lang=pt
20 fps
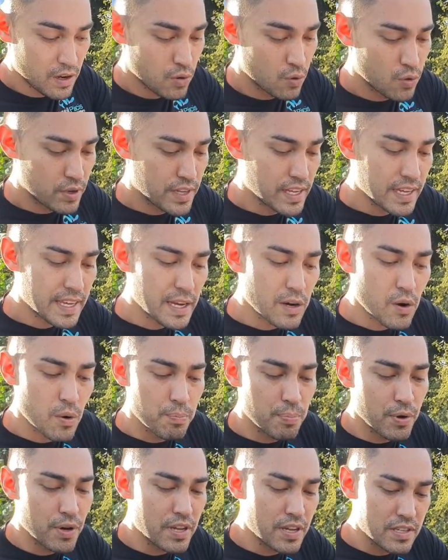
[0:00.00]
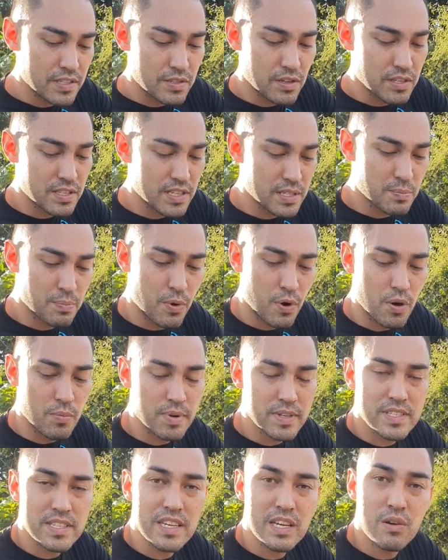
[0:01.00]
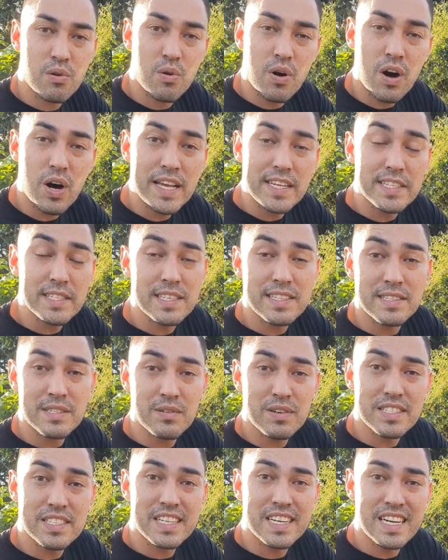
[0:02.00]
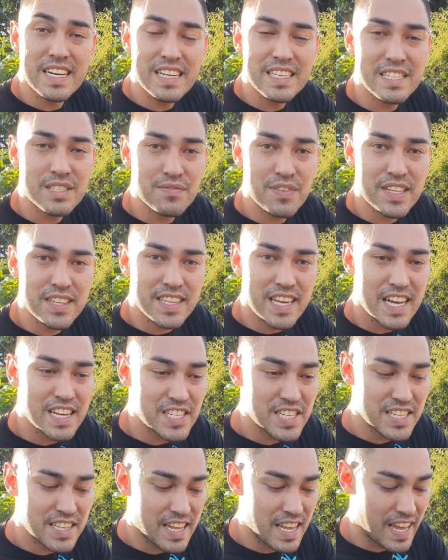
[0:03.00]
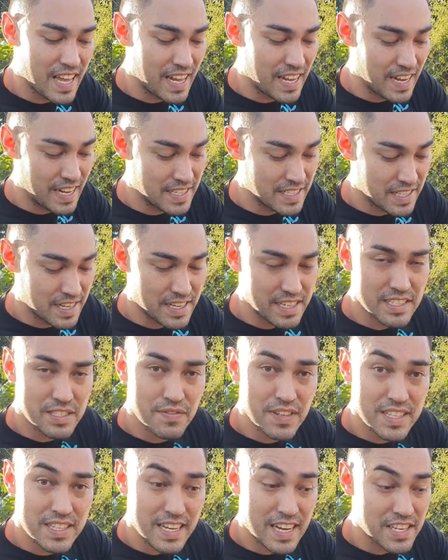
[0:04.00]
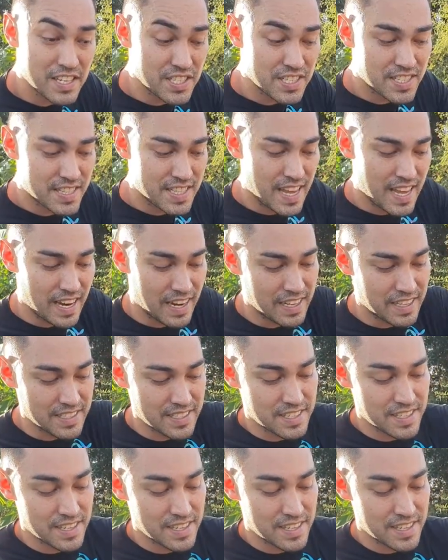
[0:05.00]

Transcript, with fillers: o que, que compõe as nossas bombas e quais que são as grandes, de, as grandes vantagens delas?